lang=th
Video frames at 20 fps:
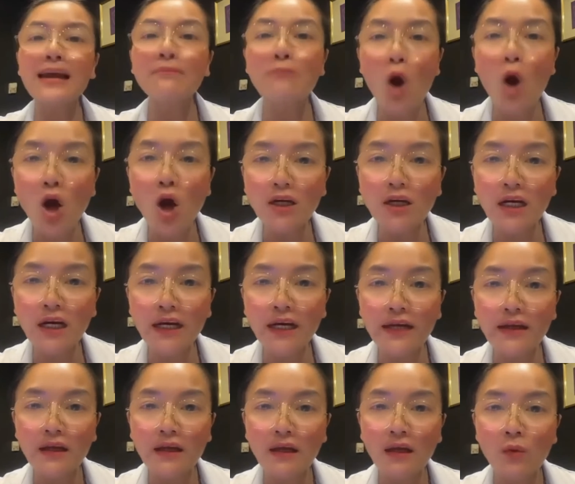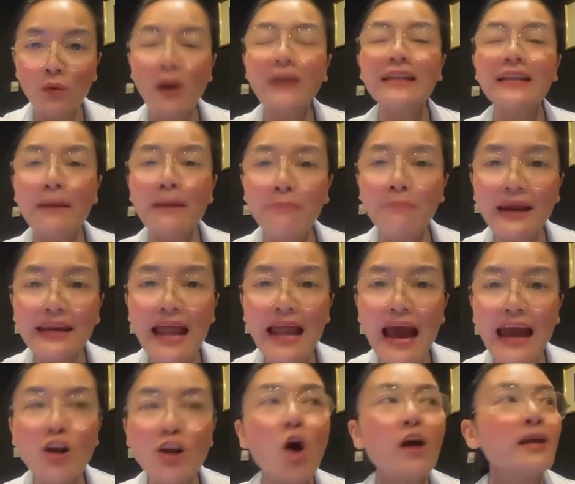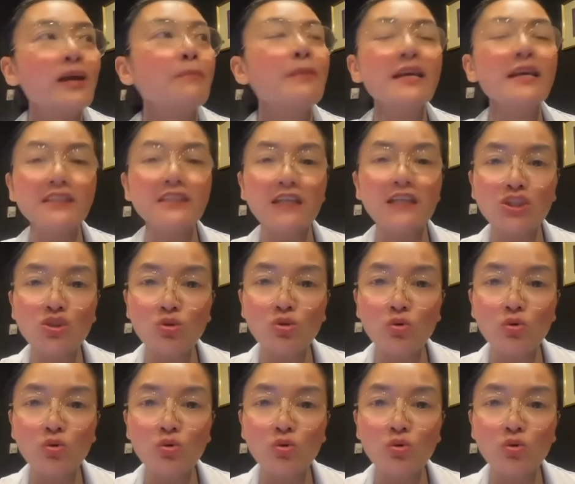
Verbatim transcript: แกยังบอกเลยว่าทำไม่ได้รออีกปี